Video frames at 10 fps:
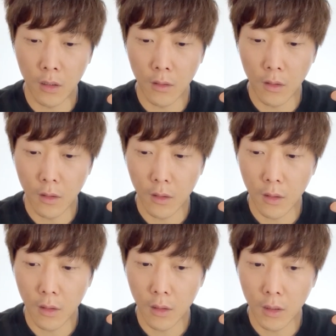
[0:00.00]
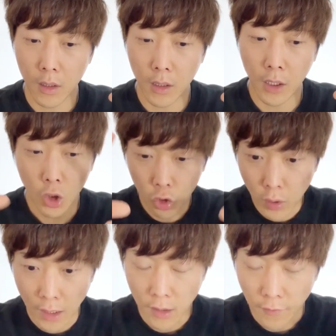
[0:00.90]
그
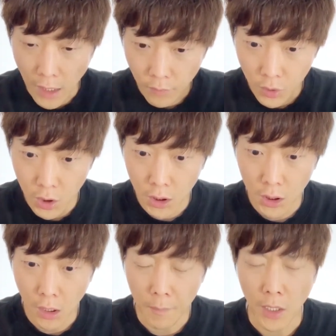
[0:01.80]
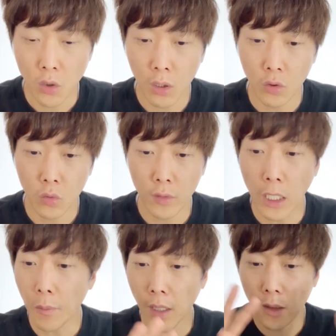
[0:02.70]
이슈가 이제 5G에
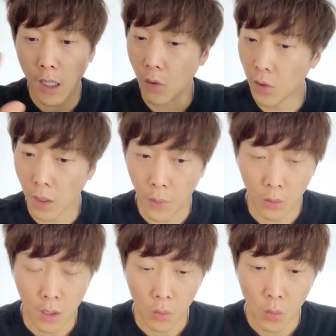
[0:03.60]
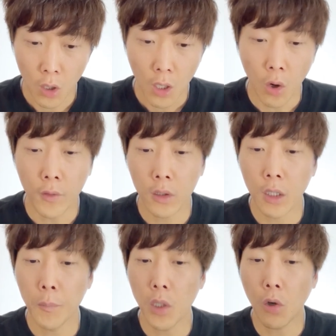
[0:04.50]
맞춰가지고 산업 생태가 계 어떻게 변하고
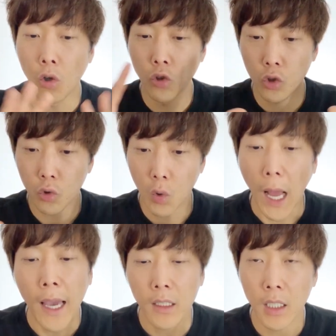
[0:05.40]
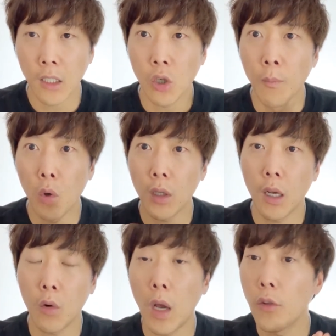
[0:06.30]
거기서 특별히 건축과 IT가
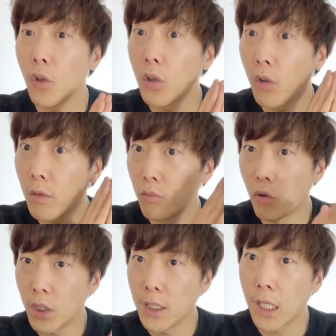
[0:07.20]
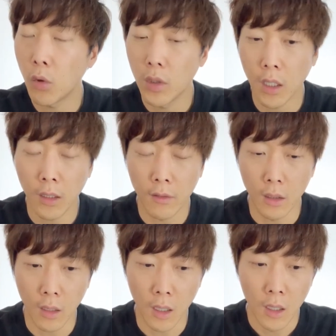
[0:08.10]
접목돼갖고 할 수 있는 것은 무엇이냐라고
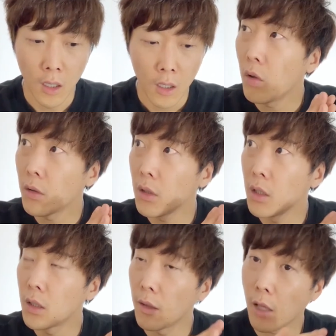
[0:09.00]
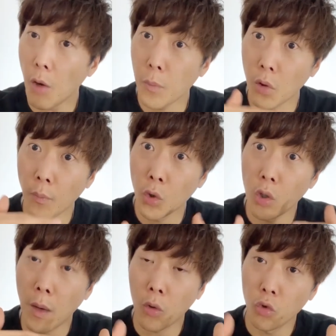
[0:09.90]
이야기했을 때 그런 것들이 이제 사업
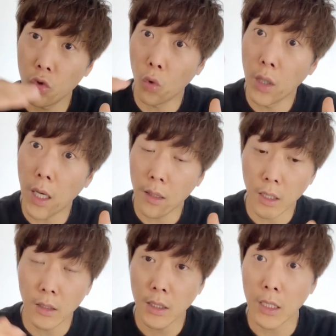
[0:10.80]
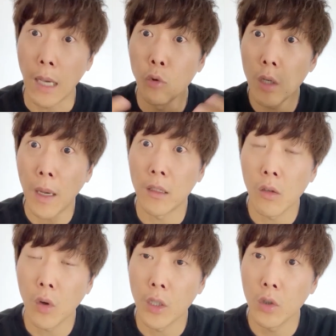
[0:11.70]
검토를 받고 쭉 올라갈 때 자문을
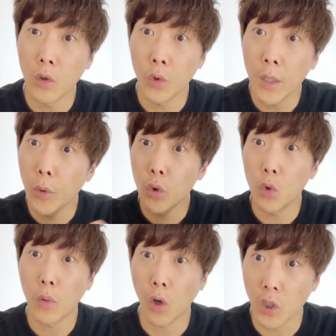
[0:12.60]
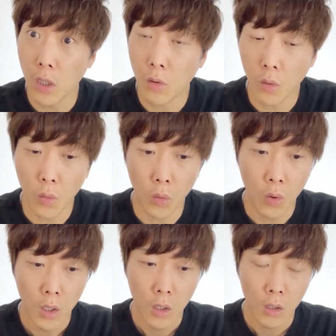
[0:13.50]
받을 거 아니에요. 그리고 리뷰도 거칠
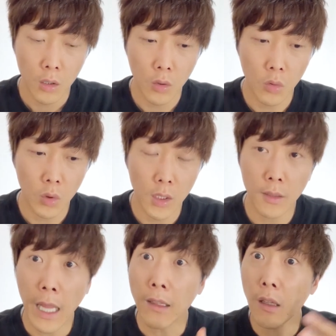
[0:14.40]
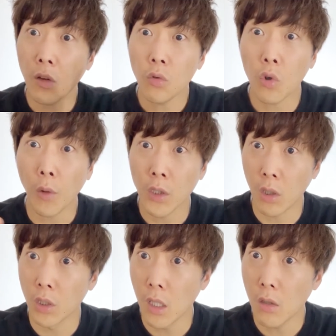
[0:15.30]
거고 그리고 이게 타당성도
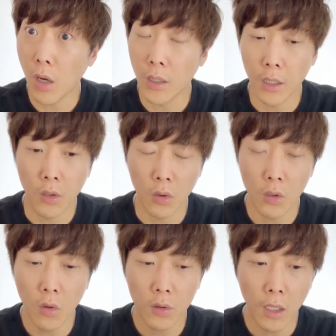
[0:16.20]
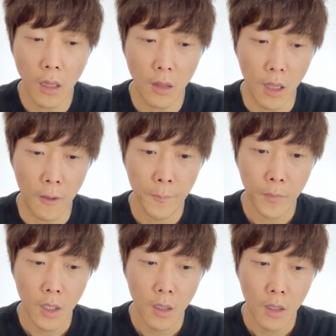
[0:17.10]
거, 칠거 아니에요. 그런 것들 할
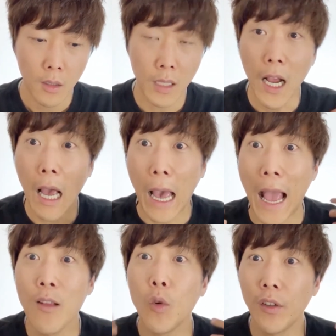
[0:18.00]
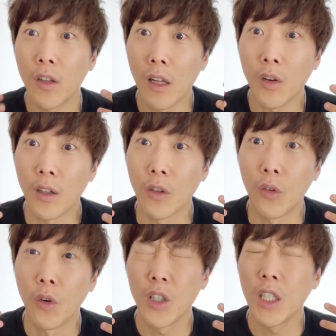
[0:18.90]
때 내가 알고 있어야 될 거
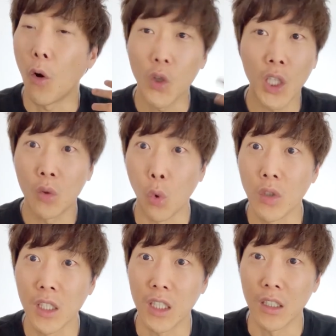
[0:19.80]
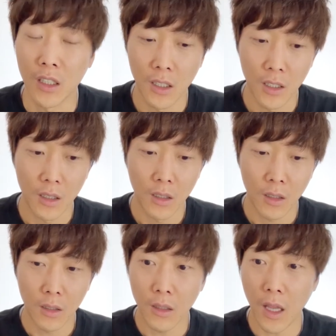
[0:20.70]
아니에요. 이게 어떻게 도는지.
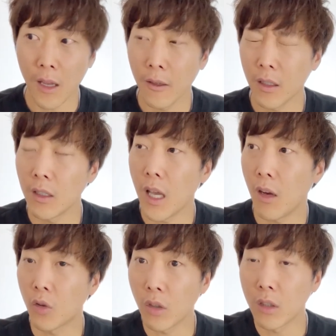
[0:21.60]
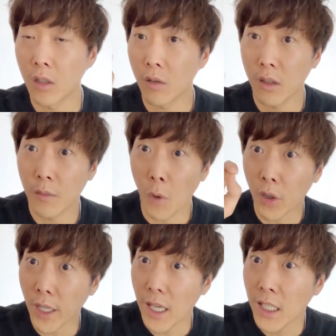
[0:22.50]
근데 그냥 어떤
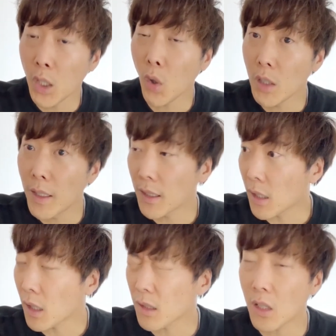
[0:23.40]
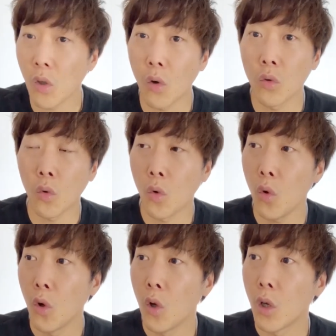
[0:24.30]
그런 몇 개의 키워드만 딱딱딱
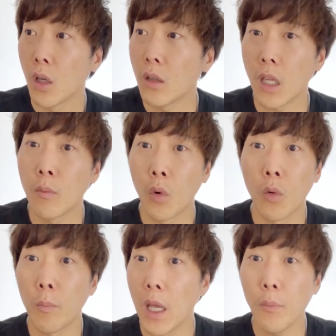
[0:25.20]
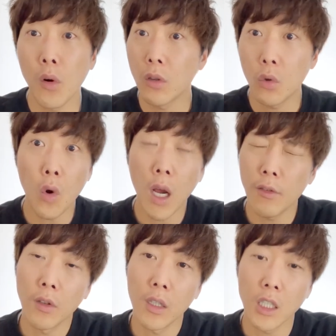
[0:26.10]
적어놓고 일단은 뭐 페이퍼는
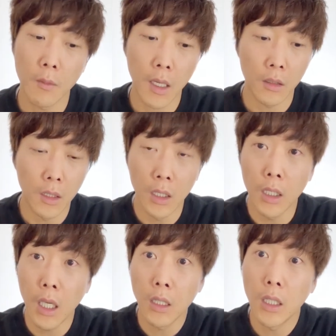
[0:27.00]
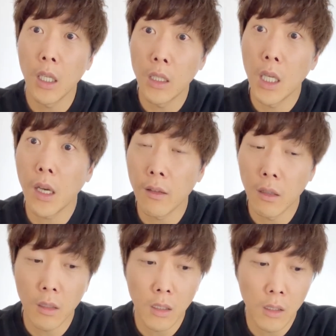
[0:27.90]
통과할 수 있겠지만 그 뒤에 뒤에
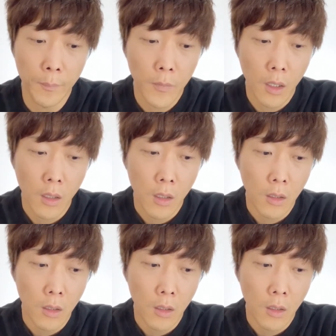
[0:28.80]
뒤에 갔을 때는